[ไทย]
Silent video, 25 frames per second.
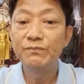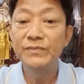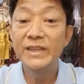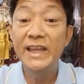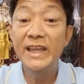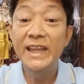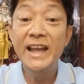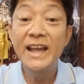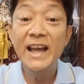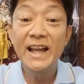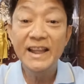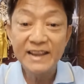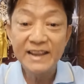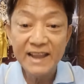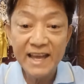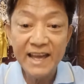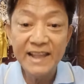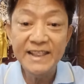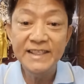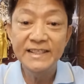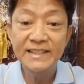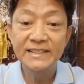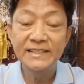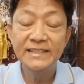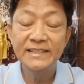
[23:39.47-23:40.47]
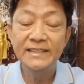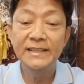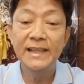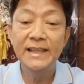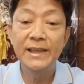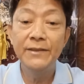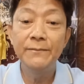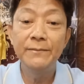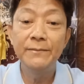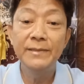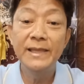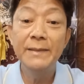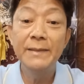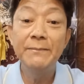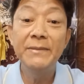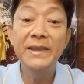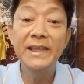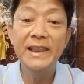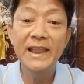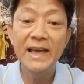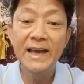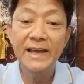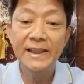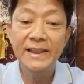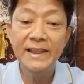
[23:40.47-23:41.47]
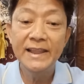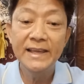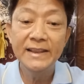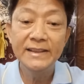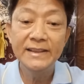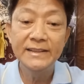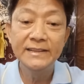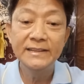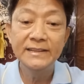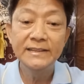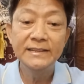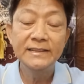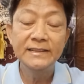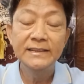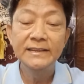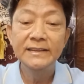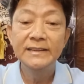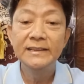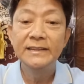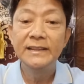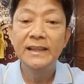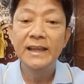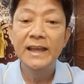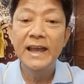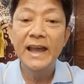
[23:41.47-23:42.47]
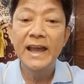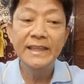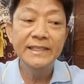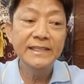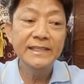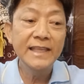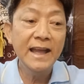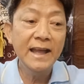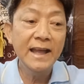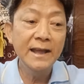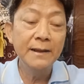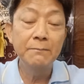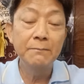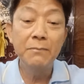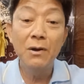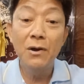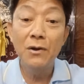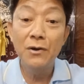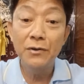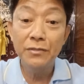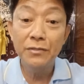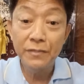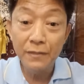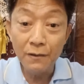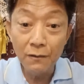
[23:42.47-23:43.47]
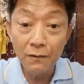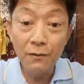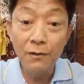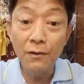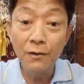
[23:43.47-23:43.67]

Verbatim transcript: ในครั้งนั้นในในเพลานั้นให้ตั้งพ.ศ.